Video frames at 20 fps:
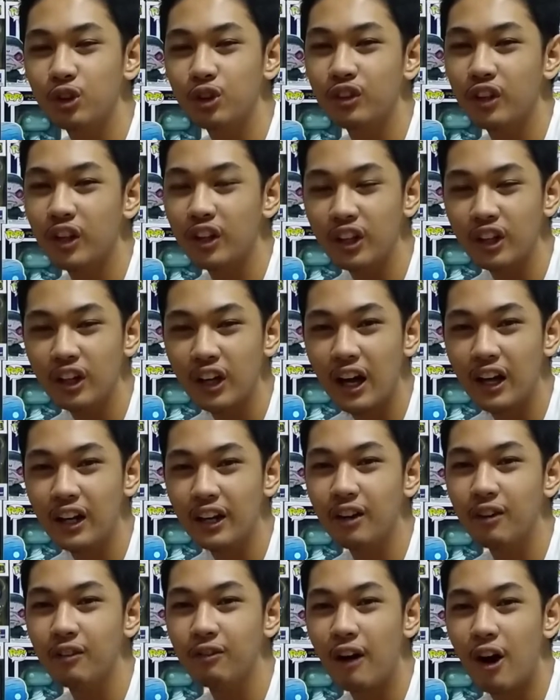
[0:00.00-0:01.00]
saan ang
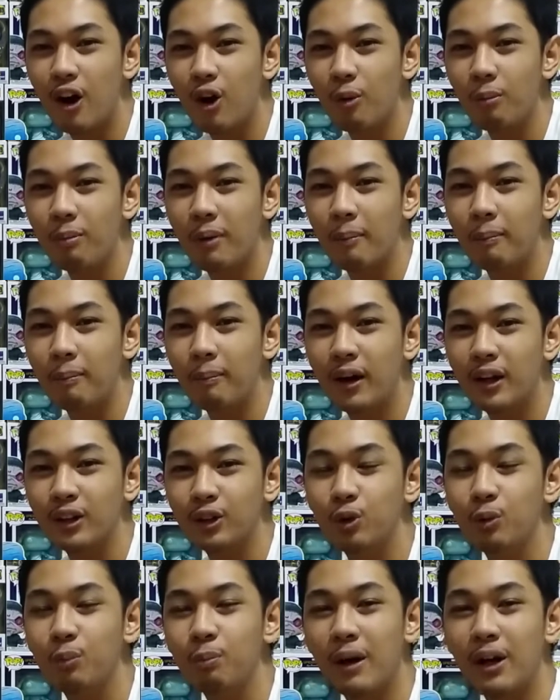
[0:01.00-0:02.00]
galing ang Funko Pop at
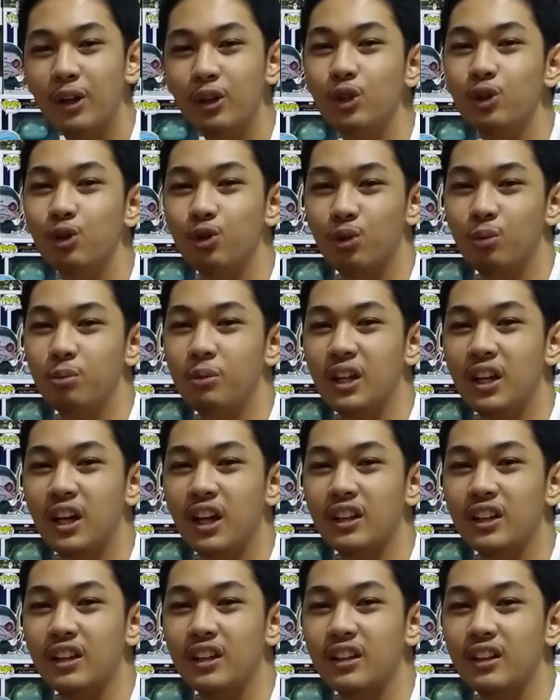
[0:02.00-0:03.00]
kung paano ito
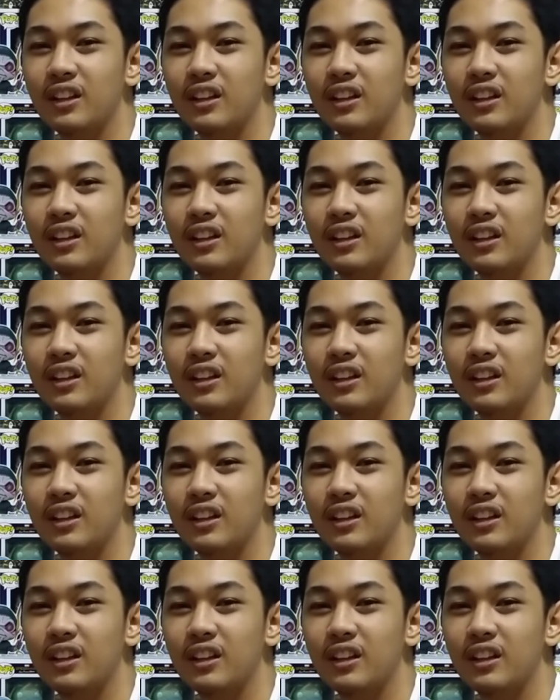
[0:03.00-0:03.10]
sumikat.